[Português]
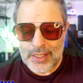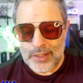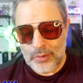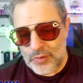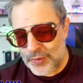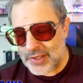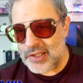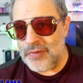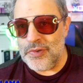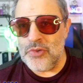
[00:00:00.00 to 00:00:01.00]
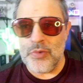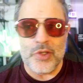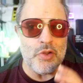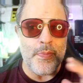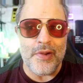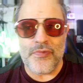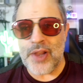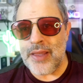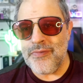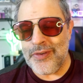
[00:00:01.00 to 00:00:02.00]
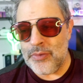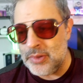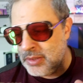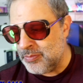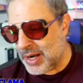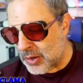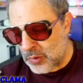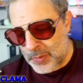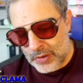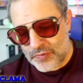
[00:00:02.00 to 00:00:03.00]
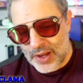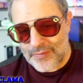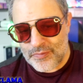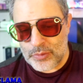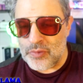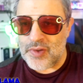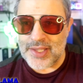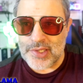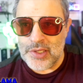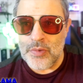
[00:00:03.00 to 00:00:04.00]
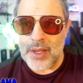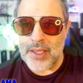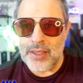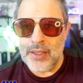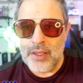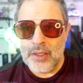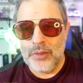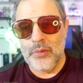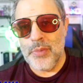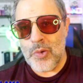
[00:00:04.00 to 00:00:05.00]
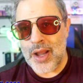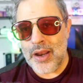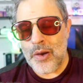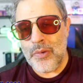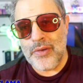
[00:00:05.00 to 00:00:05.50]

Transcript: Então de fazer esse vídeo hoje só para não ficar em, em branco, para não ficar no vazio aí no meu canal.